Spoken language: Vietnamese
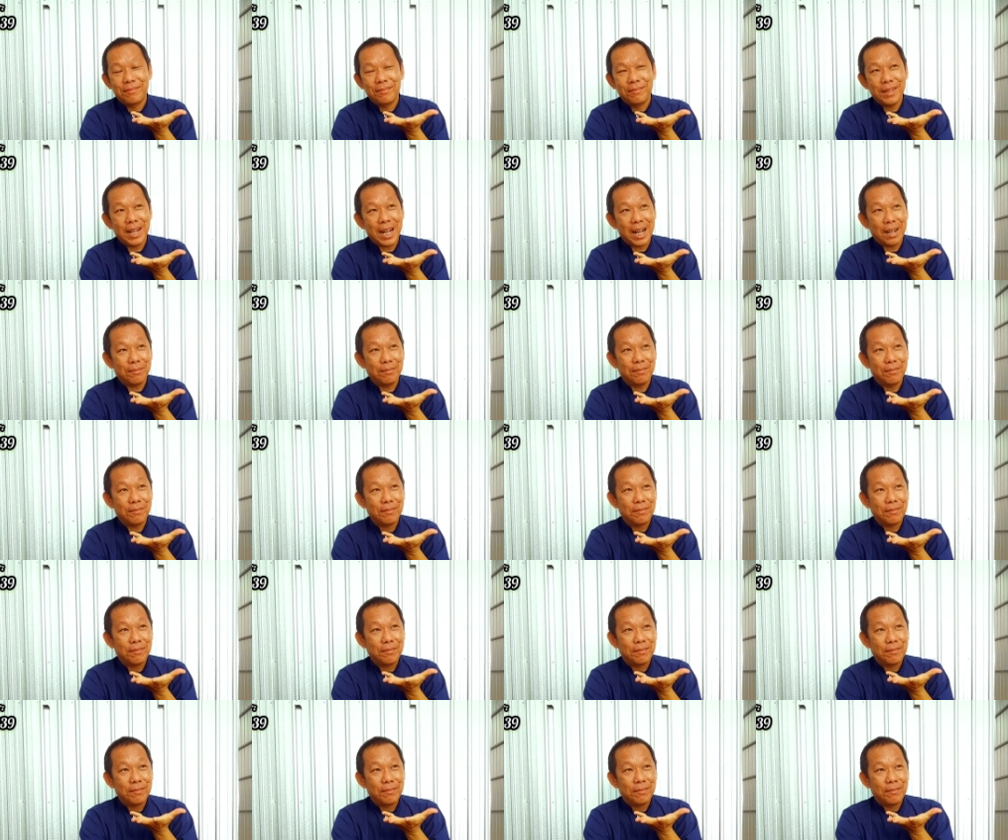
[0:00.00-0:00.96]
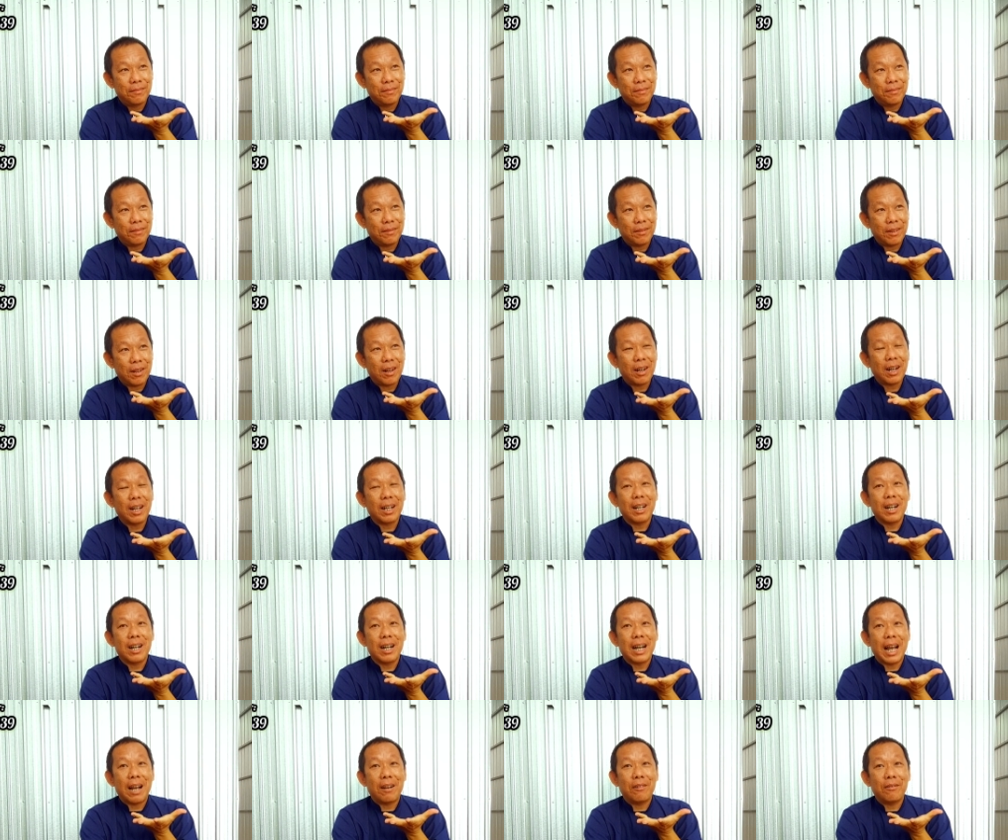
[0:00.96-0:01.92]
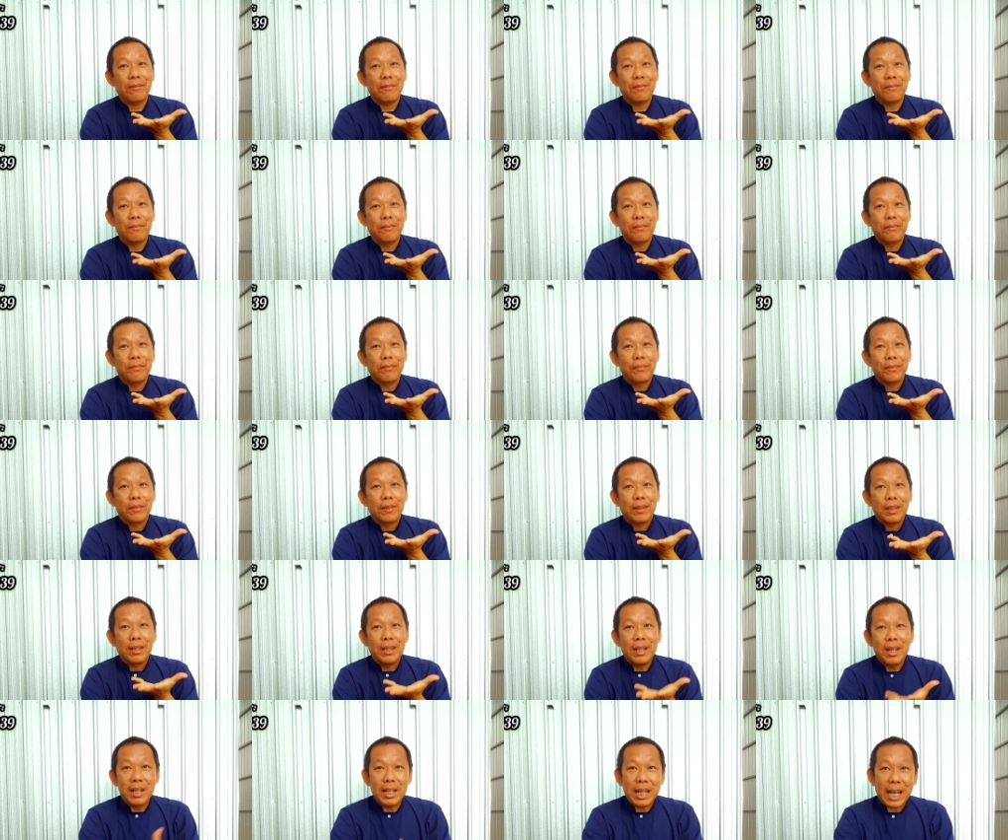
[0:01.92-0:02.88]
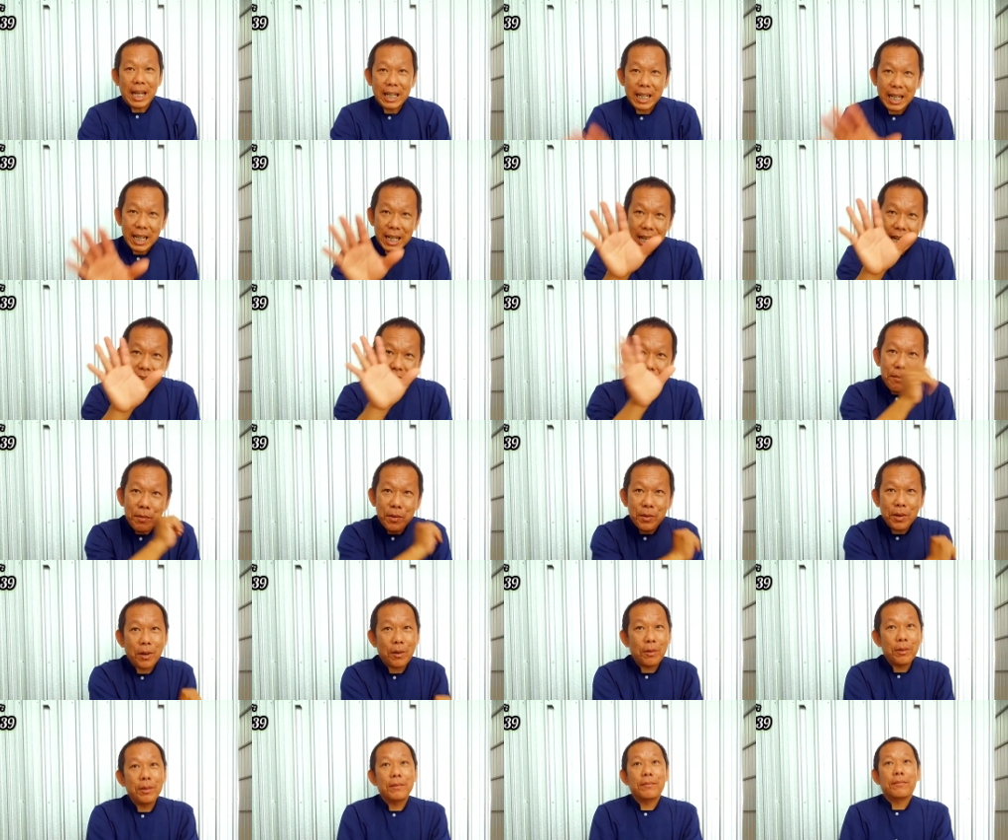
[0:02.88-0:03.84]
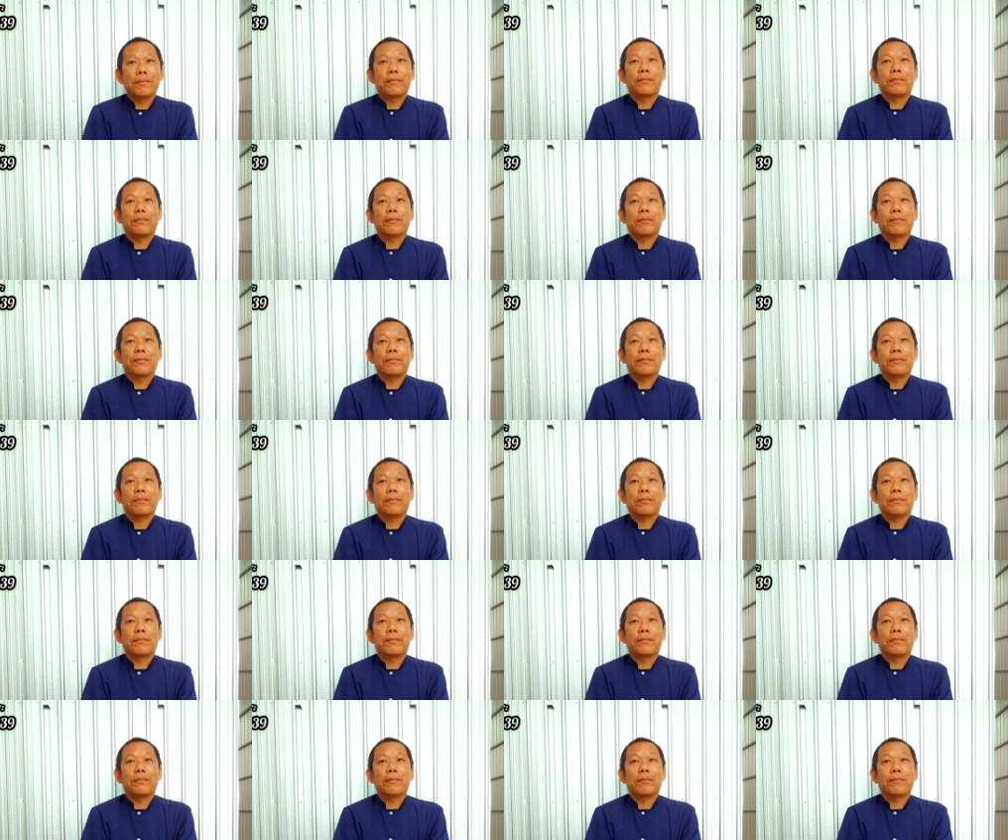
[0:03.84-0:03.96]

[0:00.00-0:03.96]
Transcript: nghe không đó là cơ đạo như vậy thì ý muốn nói